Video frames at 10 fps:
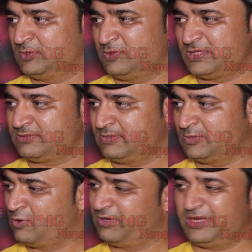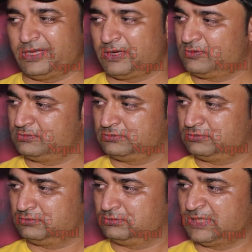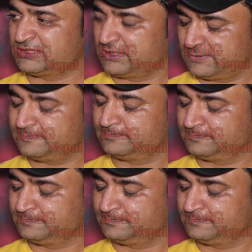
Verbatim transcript: नौ दस नौ महीने अराउंड ऐसे ही